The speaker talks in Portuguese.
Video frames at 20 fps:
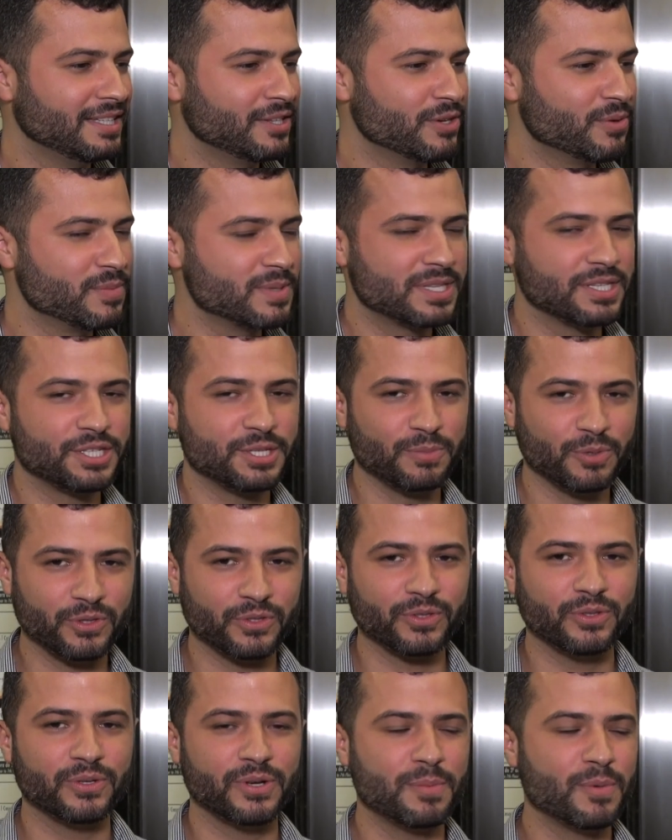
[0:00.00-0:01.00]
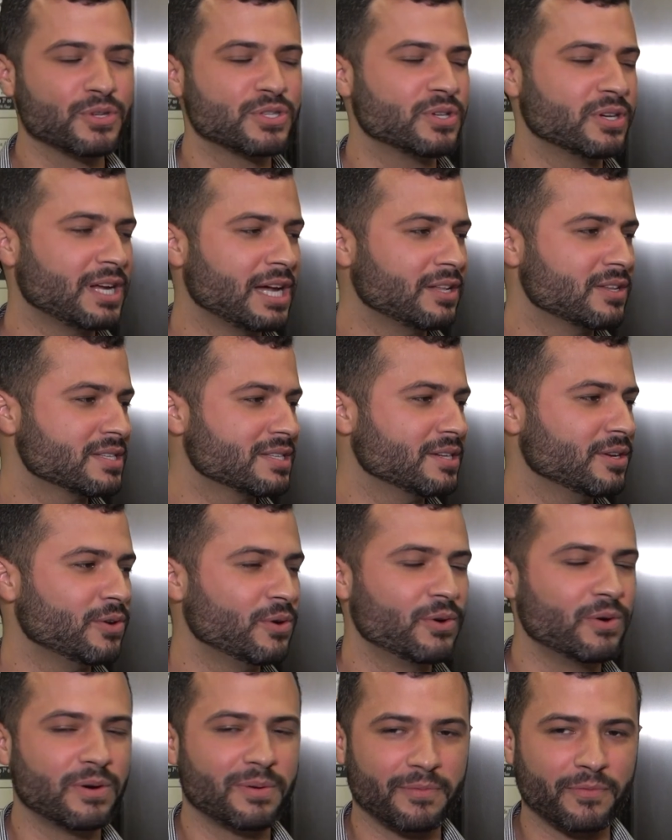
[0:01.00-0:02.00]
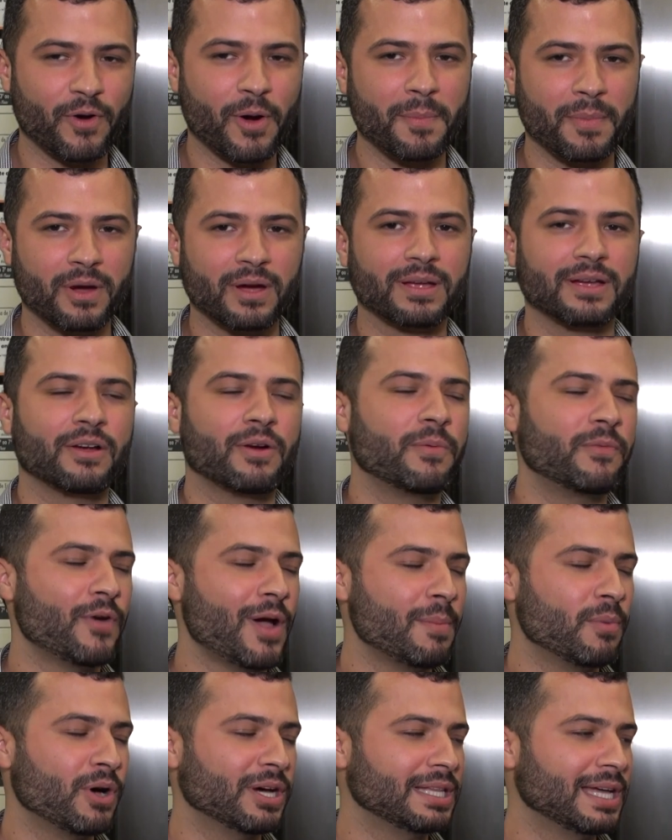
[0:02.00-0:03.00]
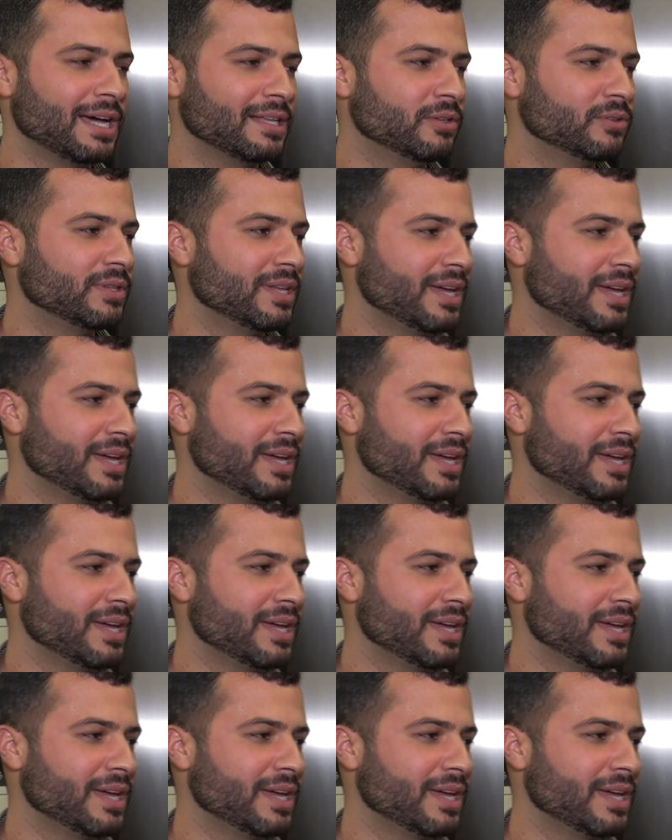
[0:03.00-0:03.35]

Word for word: E eu me senti muito emocionado assim com a forma que foi abordado o